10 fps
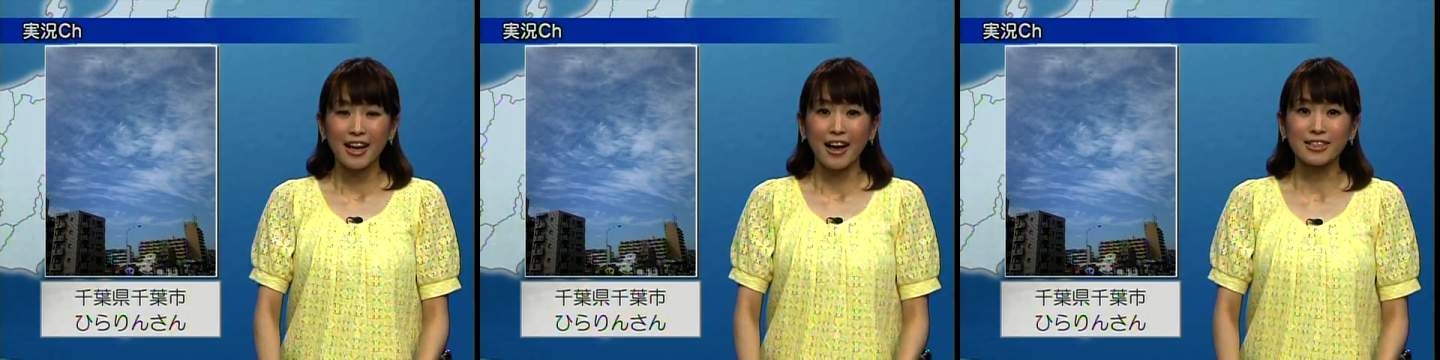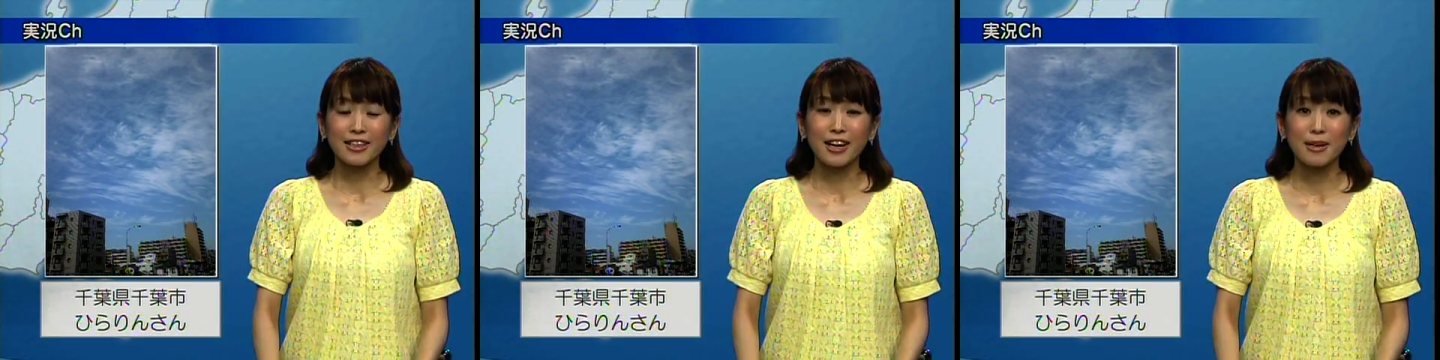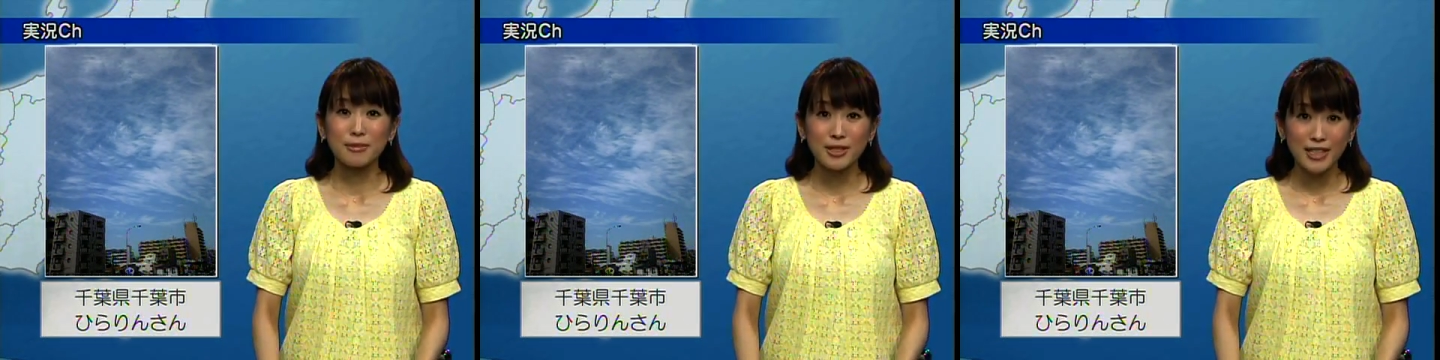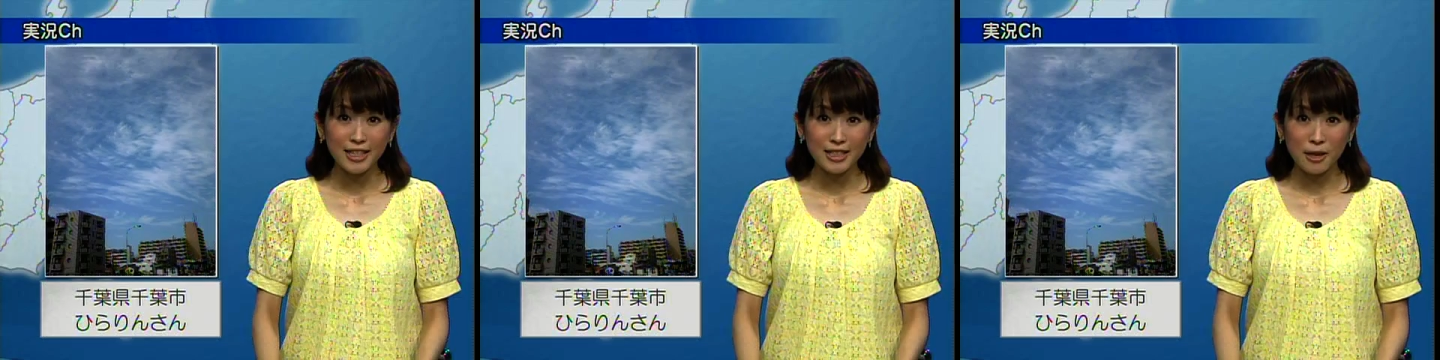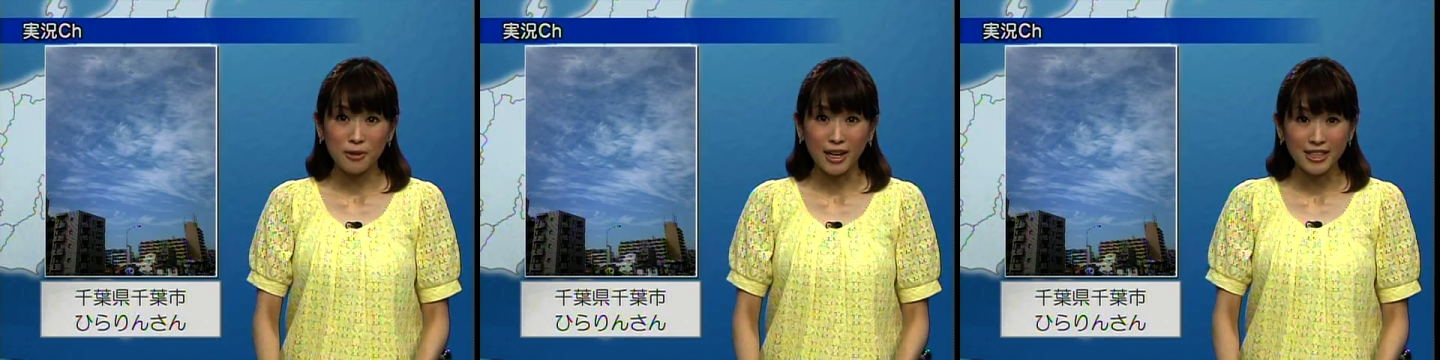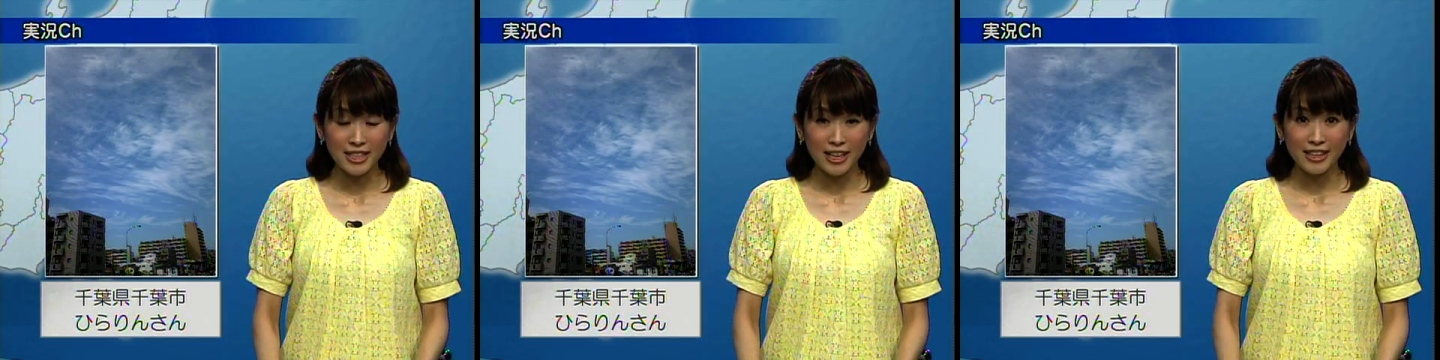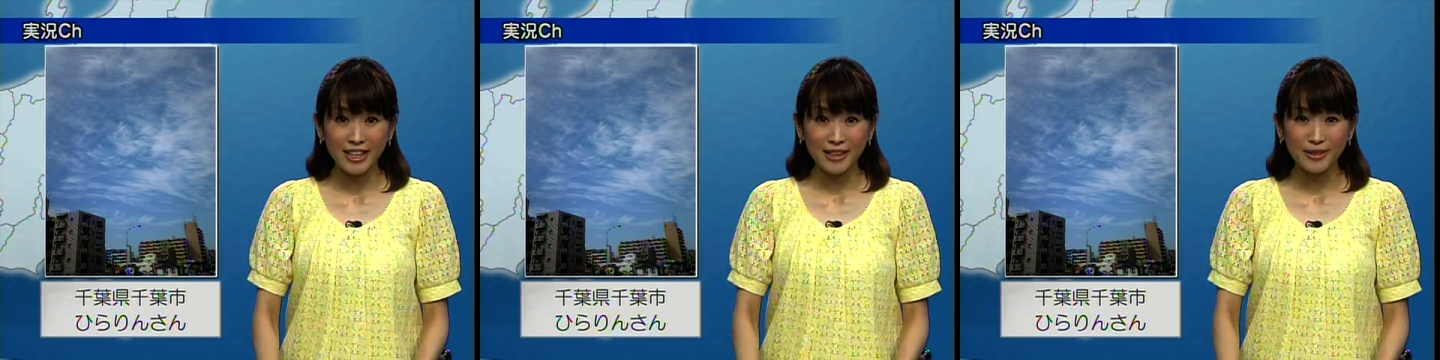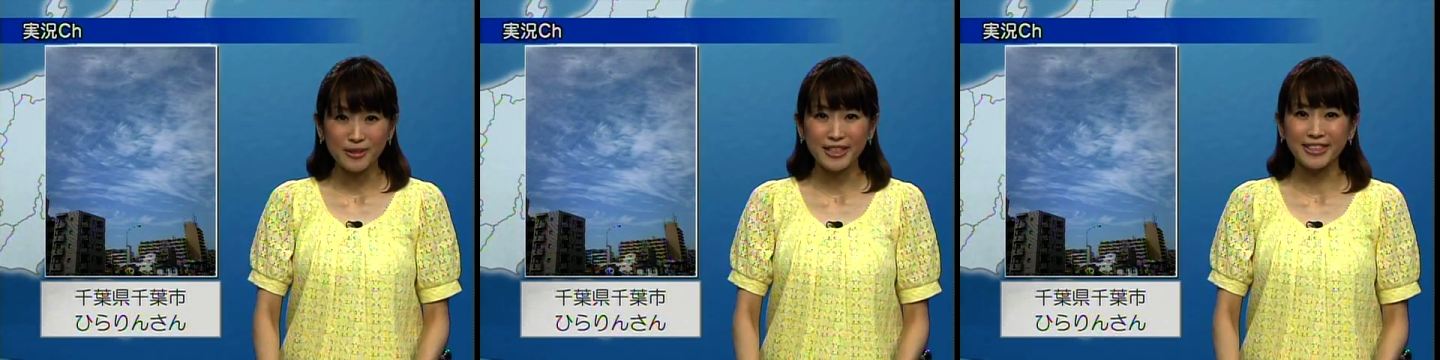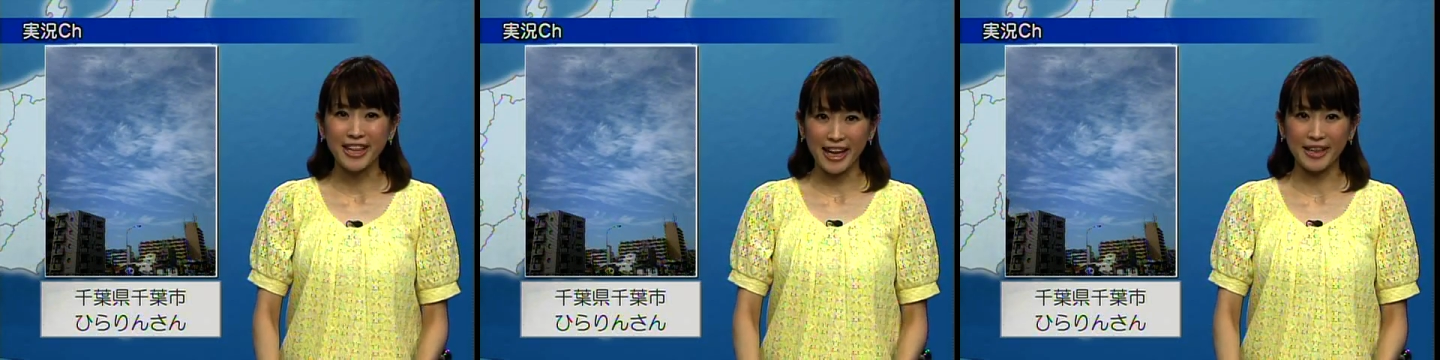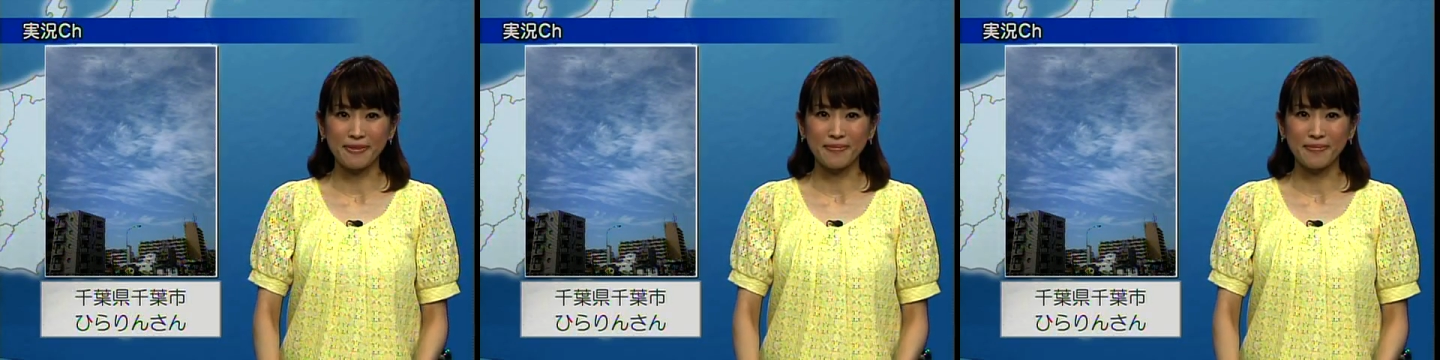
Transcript: 朝から蒸し暑さを感じられているようですね